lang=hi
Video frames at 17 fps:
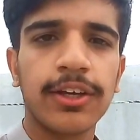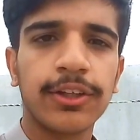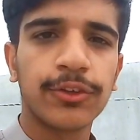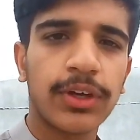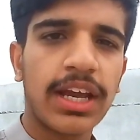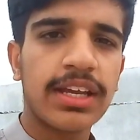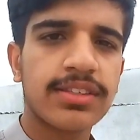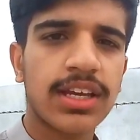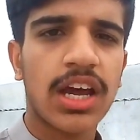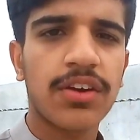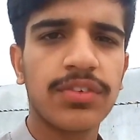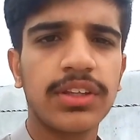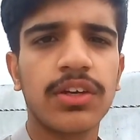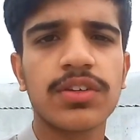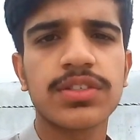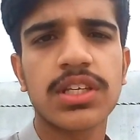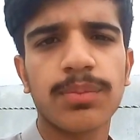तो गैस काफ़ी
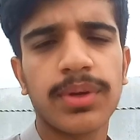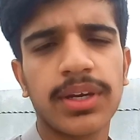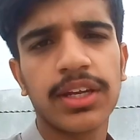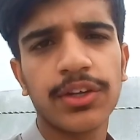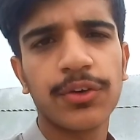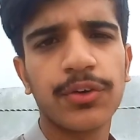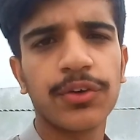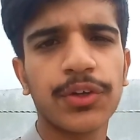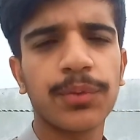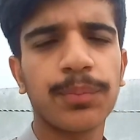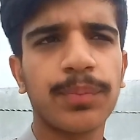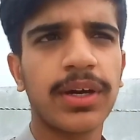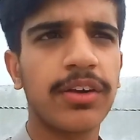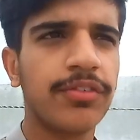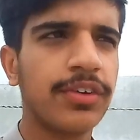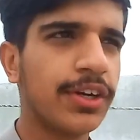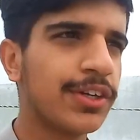दिनों से मेरे यूट्यूब
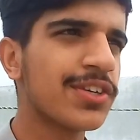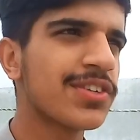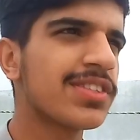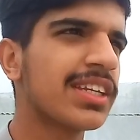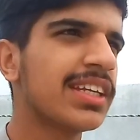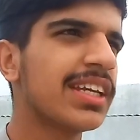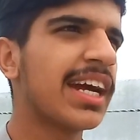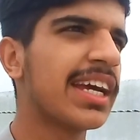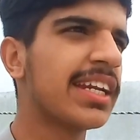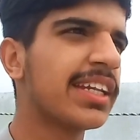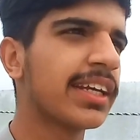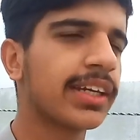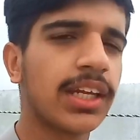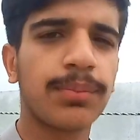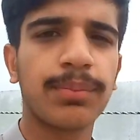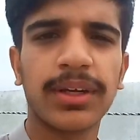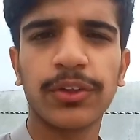पर वीडियोस नहीं आ रही
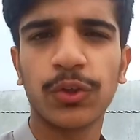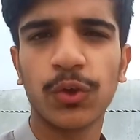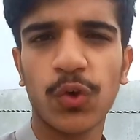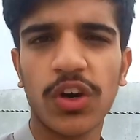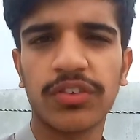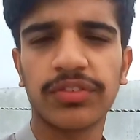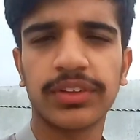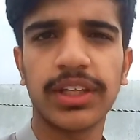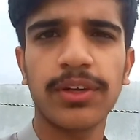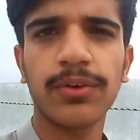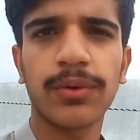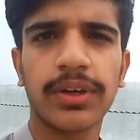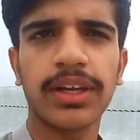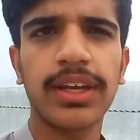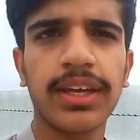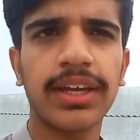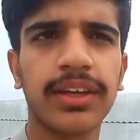तकरीबन दो हफ्ते हो
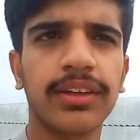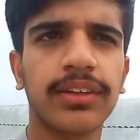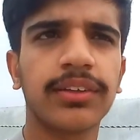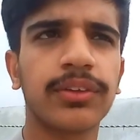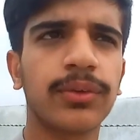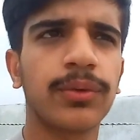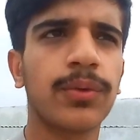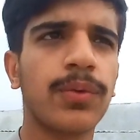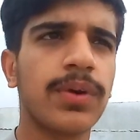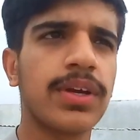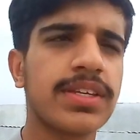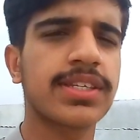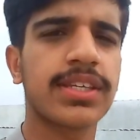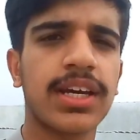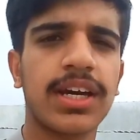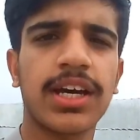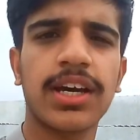गए हैं तो
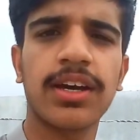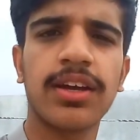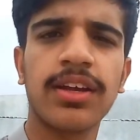इसका